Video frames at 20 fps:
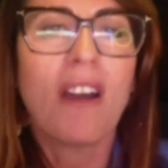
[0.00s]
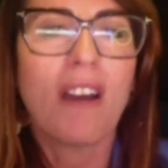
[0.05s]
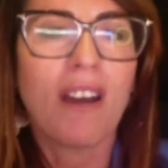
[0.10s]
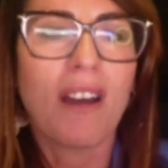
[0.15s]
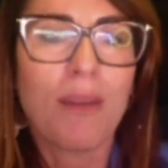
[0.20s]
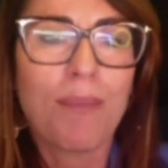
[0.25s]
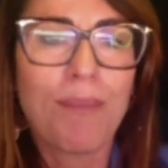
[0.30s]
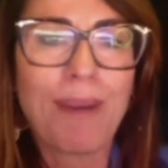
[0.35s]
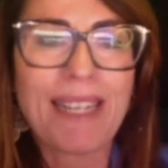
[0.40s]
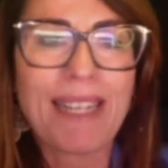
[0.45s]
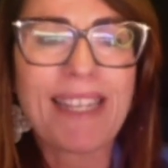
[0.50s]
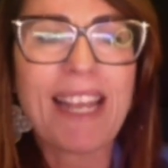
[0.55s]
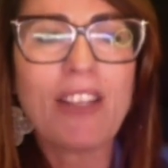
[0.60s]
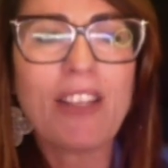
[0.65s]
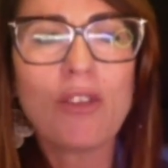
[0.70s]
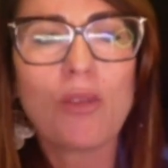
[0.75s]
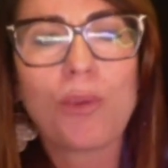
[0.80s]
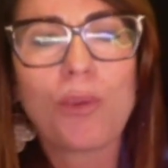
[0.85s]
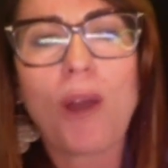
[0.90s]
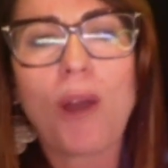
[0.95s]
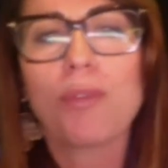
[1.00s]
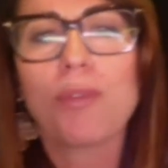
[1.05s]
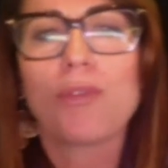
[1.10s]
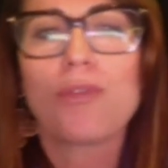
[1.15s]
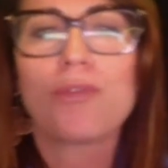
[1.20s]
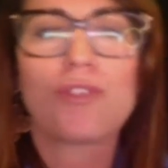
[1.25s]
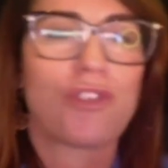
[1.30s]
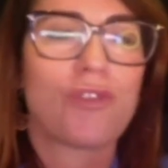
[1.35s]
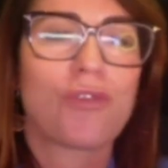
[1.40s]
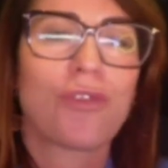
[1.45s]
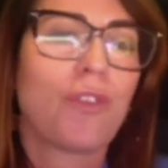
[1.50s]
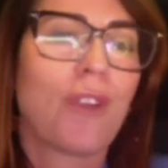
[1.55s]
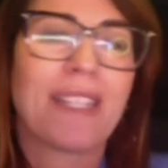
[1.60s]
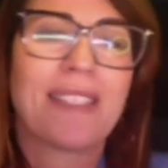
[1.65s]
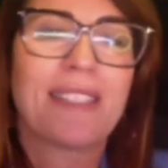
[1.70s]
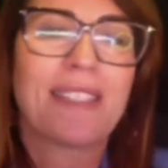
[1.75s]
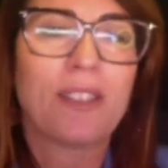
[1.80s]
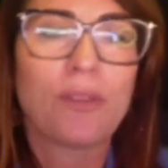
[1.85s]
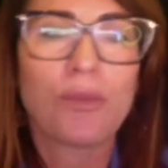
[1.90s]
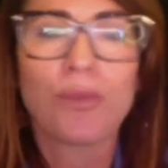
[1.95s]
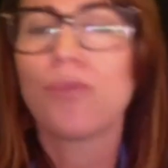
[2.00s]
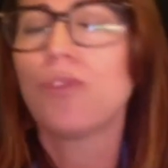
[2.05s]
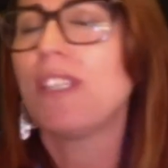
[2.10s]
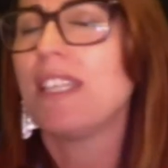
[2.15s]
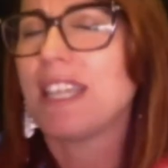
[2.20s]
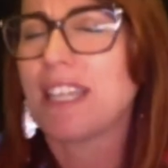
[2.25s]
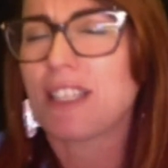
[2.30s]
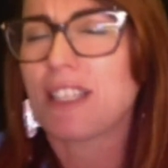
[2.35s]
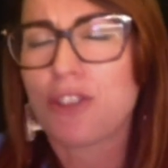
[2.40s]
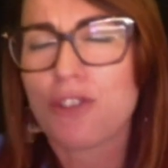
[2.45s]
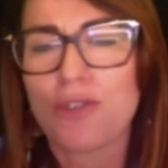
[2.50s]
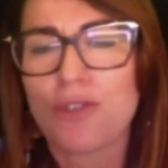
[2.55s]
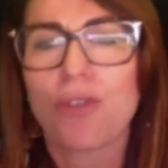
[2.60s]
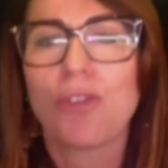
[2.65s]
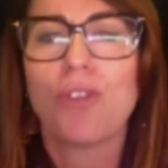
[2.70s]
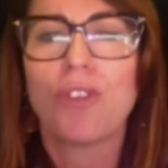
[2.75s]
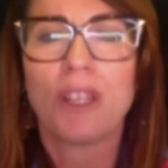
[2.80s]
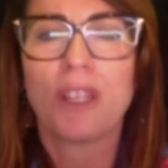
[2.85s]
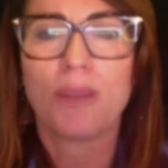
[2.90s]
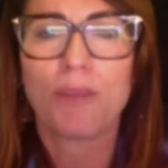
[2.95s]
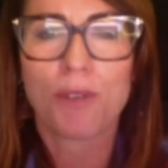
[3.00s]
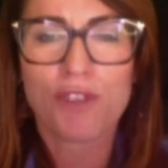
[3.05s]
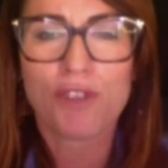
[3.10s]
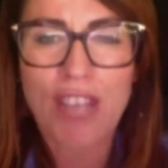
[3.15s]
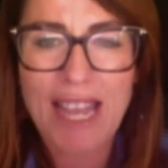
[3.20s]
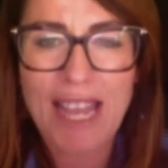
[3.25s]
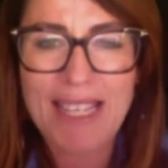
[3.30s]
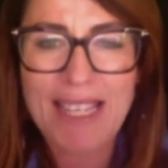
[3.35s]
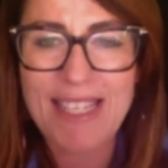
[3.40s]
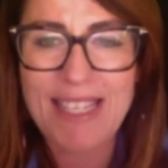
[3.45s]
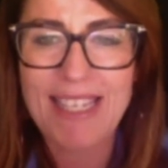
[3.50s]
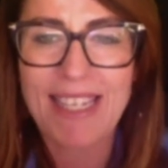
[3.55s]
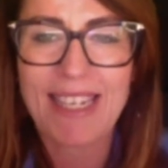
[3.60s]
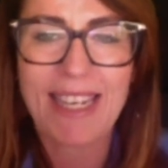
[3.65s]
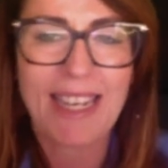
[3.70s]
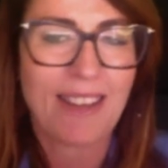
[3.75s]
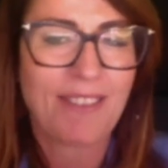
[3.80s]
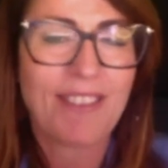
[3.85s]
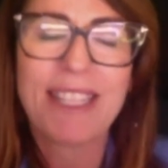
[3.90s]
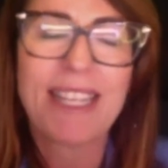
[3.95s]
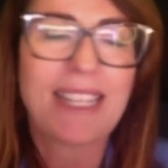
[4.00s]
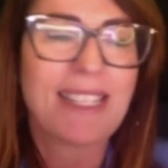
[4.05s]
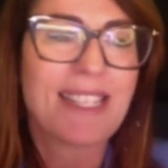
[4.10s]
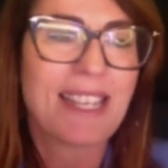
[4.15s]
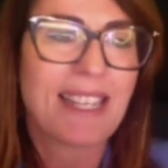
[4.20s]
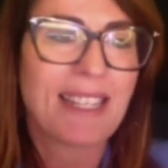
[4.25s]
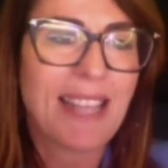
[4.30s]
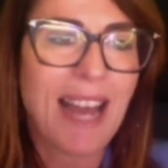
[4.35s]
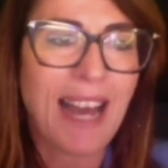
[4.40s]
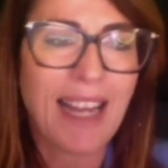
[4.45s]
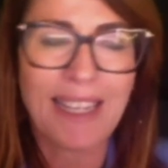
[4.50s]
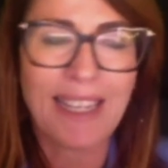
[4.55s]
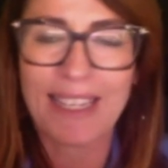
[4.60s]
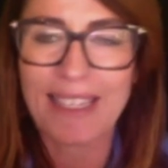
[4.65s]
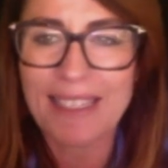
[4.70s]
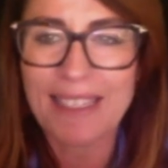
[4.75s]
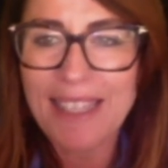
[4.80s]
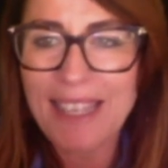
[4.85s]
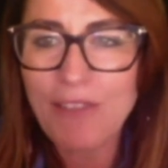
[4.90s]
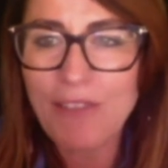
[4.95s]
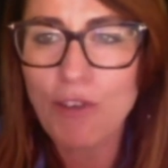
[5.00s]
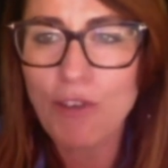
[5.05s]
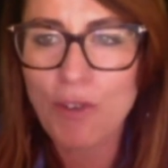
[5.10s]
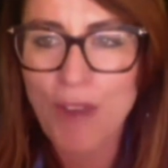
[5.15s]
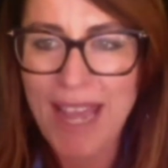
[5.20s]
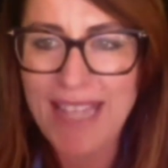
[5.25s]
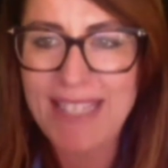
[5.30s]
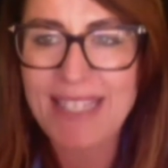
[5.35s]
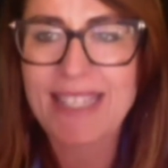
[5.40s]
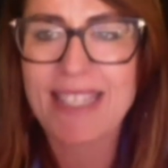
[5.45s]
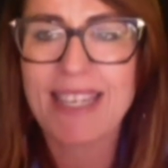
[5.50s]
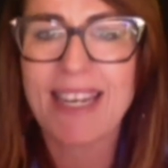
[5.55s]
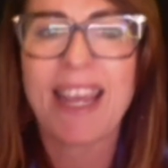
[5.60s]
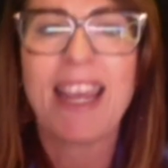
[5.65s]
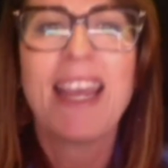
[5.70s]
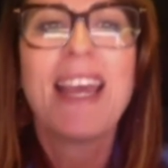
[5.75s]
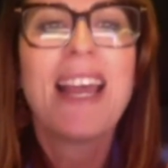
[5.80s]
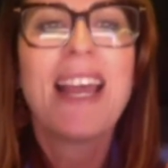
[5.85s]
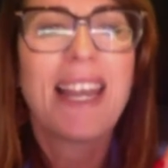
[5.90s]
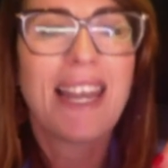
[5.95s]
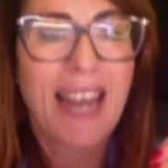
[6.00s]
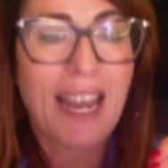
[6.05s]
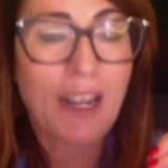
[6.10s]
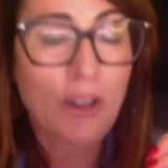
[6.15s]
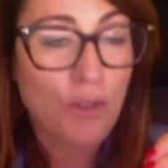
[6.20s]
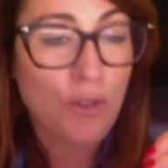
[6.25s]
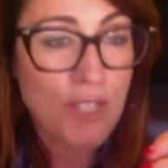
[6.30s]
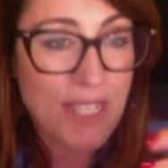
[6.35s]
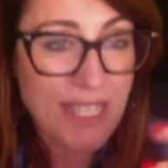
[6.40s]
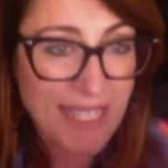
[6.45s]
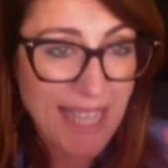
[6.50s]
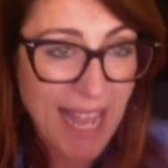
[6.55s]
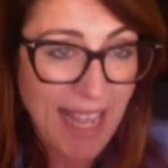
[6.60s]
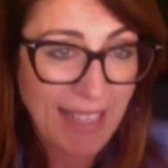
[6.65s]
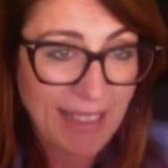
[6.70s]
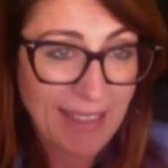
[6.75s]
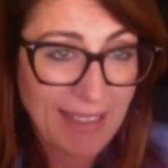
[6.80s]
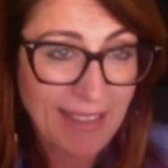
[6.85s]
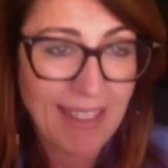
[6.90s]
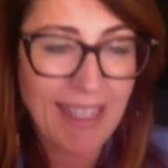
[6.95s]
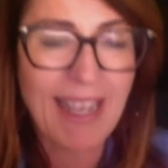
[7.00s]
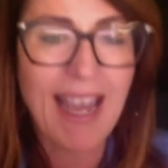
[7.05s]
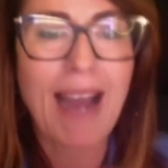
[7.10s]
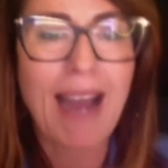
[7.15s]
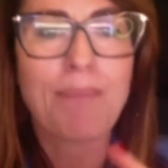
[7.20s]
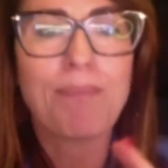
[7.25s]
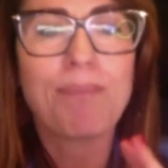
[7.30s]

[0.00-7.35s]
eh, partendo proprio, ci sono attitudini, azioni, processi nella vita aziendale che devono essere la costante,